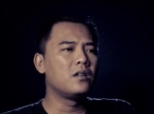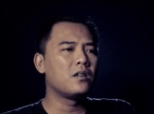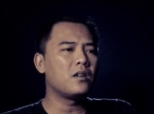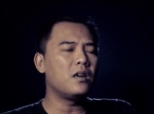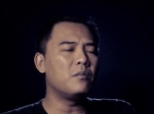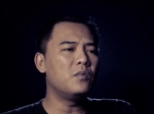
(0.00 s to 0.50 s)

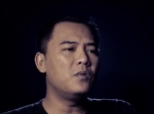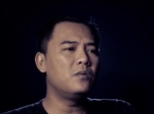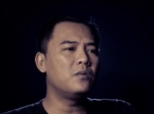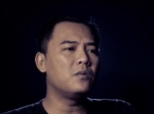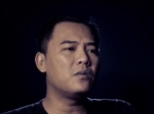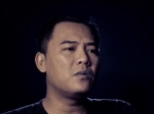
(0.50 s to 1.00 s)
Kamu
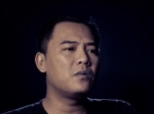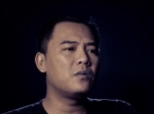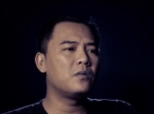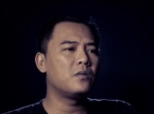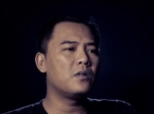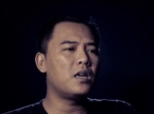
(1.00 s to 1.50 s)

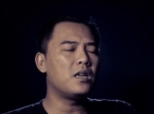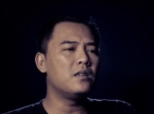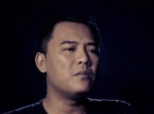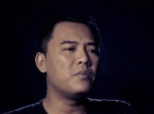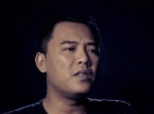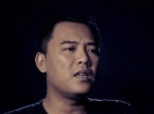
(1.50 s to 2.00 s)

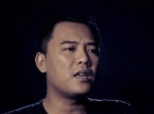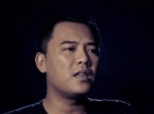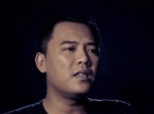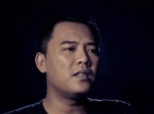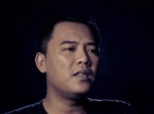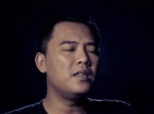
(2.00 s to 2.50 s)
ada
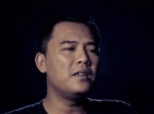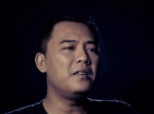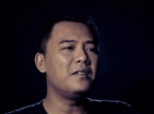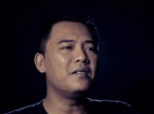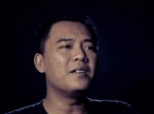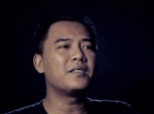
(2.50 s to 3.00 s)
penyakit
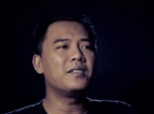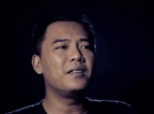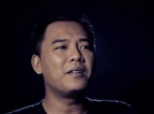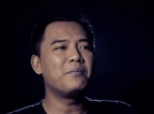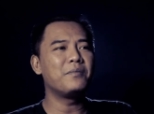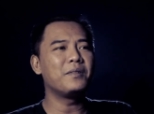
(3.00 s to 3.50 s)
ini nggak
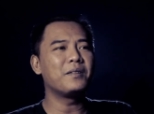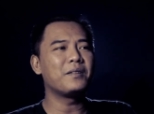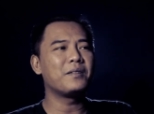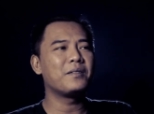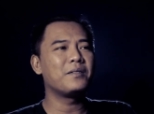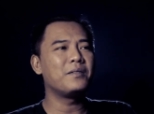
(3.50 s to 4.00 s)
sirip gitu ya.
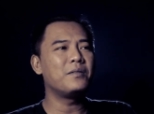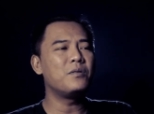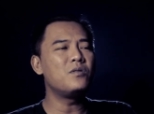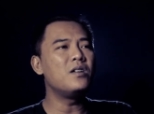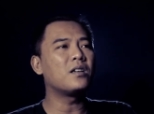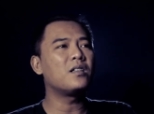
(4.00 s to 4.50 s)
Oh
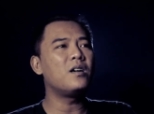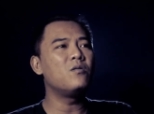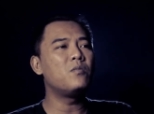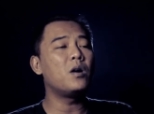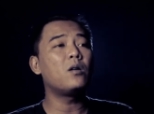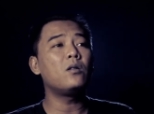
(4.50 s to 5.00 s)
nggak
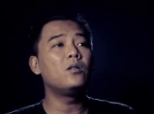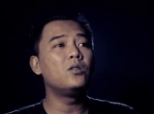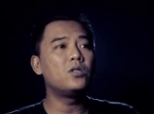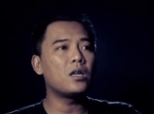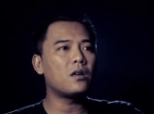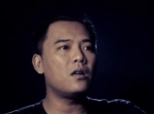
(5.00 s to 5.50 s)
tahu Pak, akhirnya
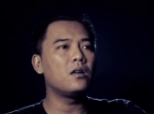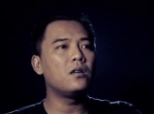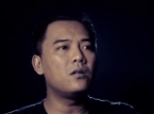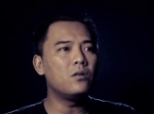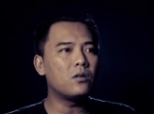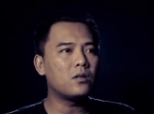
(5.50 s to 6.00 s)
dicek lagi
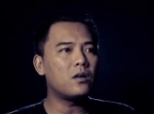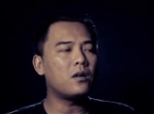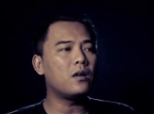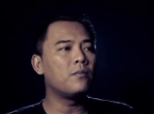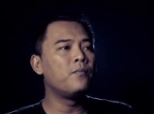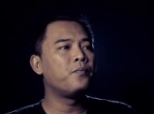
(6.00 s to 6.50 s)
ke dokter
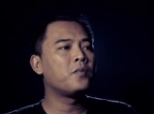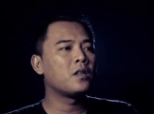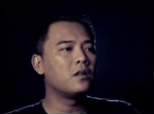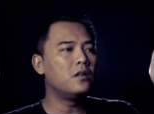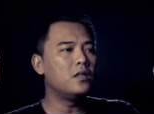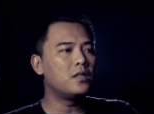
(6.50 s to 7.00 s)
kan
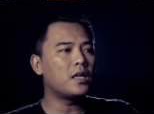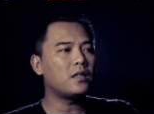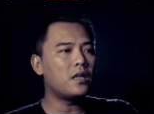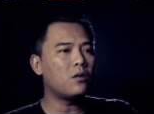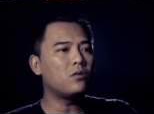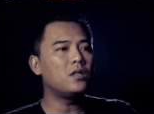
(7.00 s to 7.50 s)
dicek
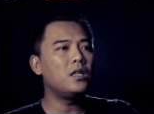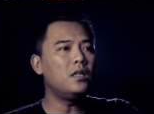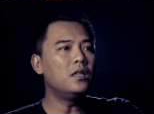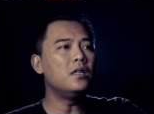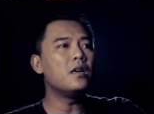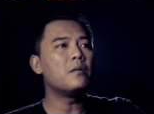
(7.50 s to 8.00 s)
takutnya ini
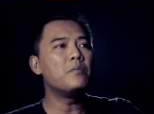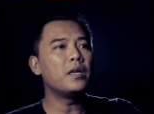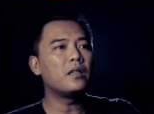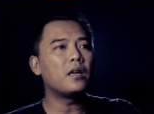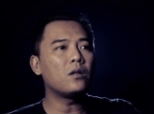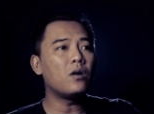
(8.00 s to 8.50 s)

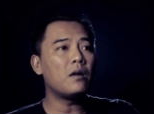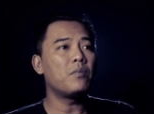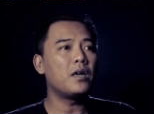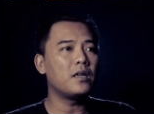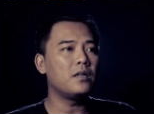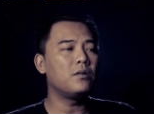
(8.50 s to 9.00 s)
diabetes atau
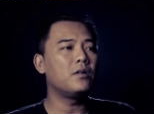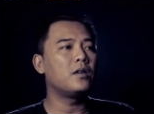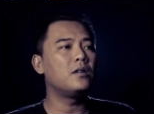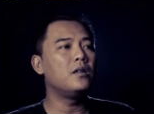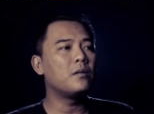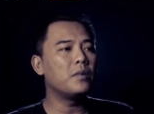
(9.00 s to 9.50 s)
apa gitu
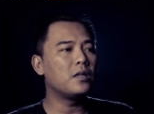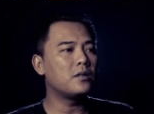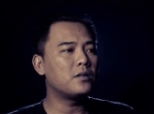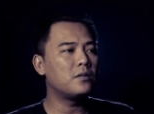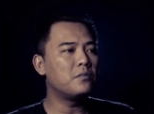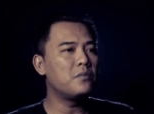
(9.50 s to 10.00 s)
ya
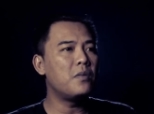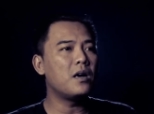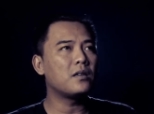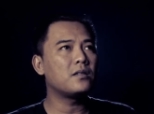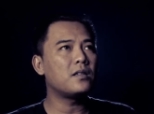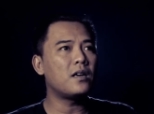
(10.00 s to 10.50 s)
diabetes
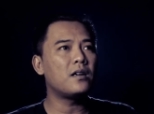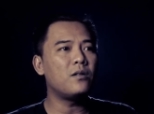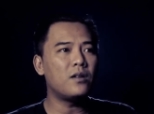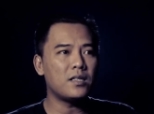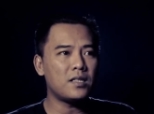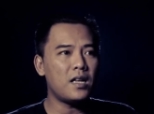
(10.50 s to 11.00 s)
basah
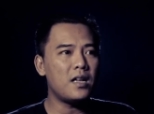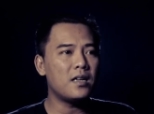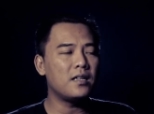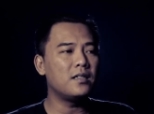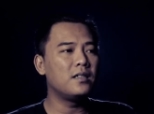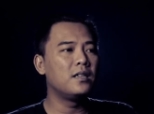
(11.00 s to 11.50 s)
kalau nggak salah ya